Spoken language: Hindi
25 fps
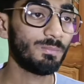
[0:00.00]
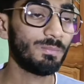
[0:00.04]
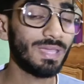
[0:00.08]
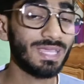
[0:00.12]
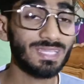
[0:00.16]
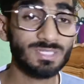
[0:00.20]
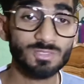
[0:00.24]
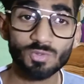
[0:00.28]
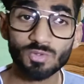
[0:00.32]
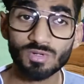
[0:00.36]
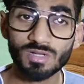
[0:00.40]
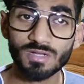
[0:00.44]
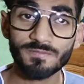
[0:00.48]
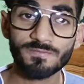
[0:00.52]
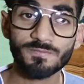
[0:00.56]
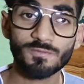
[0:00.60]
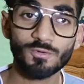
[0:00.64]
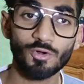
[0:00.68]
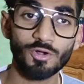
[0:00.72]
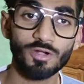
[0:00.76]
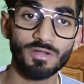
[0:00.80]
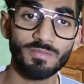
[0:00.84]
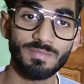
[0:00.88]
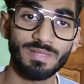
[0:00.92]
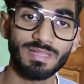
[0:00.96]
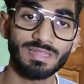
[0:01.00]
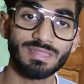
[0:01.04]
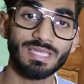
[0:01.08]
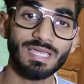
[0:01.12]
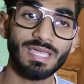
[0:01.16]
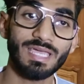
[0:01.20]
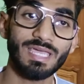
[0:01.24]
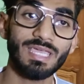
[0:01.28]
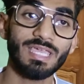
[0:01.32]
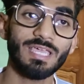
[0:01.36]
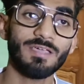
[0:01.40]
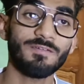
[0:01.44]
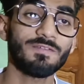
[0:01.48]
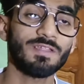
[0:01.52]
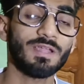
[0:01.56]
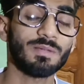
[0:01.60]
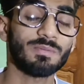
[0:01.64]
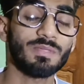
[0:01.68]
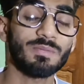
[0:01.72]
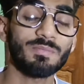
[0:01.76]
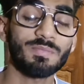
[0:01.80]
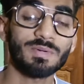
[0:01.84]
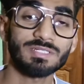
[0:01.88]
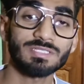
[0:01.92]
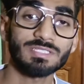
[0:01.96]
पैसों का फ्रॉड मिलता है या फिर
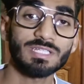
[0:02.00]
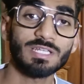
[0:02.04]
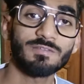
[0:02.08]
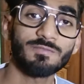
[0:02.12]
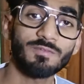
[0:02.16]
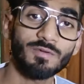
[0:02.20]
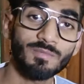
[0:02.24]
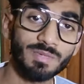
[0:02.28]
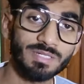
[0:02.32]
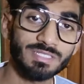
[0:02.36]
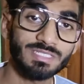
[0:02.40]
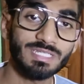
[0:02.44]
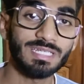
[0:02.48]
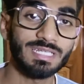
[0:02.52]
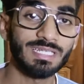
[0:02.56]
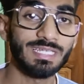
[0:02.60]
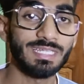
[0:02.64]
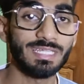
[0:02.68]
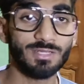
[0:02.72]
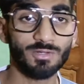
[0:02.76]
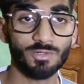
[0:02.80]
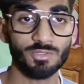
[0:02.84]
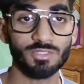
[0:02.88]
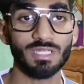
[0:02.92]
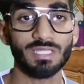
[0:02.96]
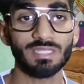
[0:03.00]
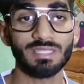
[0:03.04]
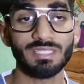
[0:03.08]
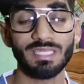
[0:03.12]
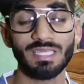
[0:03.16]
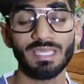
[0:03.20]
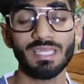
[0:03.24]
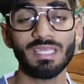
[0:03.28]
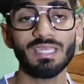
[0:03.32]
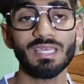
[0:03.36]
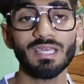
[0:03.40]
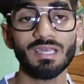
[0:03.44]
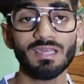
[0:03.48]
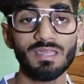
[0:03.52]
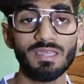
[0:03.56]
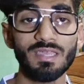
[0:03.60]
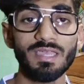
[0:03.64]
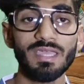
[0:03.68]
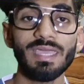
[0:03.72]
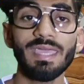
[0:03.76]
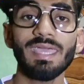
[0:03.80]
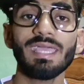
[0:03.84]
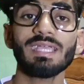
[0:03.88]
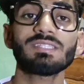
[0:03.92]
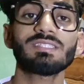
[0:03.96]
आपकी पर्सनल इन्फॉर्मेशन लीक हो जाती है या
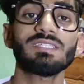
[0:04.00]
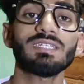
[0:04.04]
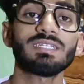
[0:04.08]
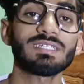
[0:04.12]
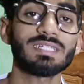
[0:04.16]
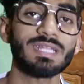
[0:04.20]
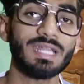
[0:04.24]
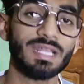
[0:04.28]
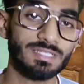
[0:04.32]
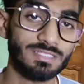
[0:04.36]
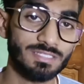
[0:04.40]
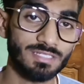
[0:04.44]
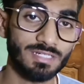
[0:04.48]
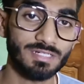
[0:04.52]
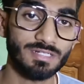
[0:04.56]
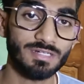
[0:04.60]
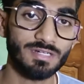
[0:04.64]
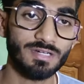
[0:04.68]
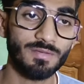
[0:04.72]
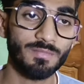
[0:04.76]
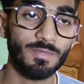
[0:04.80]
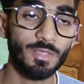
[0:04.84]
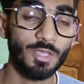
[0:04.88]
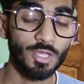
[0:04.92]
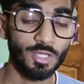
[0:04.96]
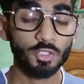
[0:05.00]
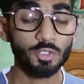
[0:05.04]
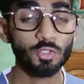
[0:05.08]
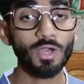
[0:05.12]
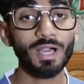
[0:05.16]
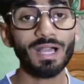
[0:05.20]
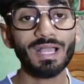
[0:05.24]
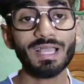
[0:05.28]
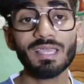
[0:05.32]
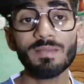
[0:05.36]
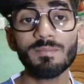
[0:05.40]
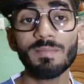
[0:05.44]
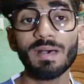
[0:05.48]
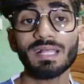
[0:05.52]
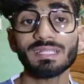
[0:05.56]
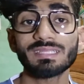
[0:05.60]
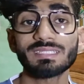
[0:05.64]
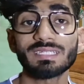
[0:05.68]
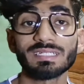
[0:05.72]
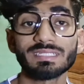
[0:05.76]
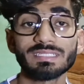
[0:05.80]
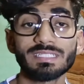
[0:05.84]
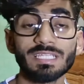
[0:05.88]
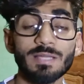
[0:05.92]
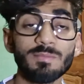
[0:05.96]
एक्सेट्रा एक्सेट्रा तो आगे
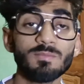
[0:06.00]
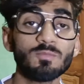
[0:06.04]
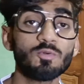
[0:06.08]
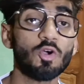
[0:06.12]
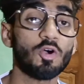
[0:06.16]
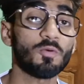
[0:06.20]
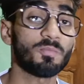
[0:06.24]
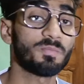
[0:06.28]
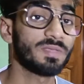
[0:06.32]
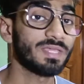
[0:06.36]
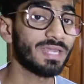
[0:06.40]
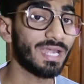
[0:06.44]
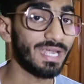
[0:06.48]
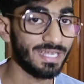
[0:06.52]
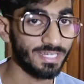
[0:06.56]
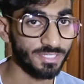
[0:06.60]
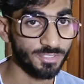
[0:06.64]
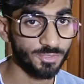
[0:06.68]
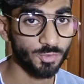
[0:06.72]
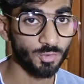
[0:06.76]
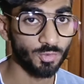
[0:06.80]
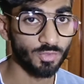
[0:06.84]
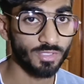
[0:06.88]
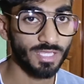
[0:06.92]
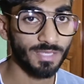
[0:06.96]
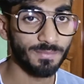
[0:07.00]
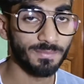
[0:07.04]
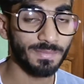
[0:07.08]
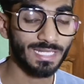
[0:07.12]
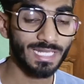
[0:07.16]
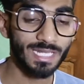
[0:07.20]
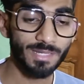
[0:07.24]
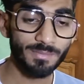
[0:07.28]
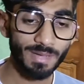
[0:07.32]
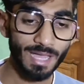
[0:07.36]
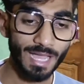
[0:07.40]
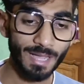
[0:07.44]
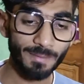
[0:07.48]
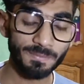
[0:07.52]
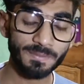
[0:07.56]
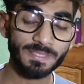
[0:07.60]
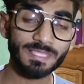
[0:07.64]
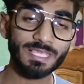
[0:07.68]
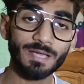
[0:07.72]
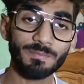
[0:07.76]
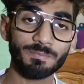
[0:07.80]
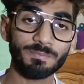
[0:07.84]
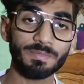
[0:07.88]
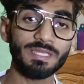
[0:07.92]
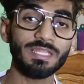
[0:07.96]
बात करते हैं हम कॉपी राइट इशू की मतलब
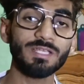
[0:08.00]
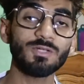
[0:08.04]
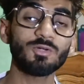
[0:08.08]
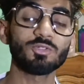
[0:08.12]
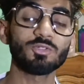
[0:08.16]
आपकी अपनी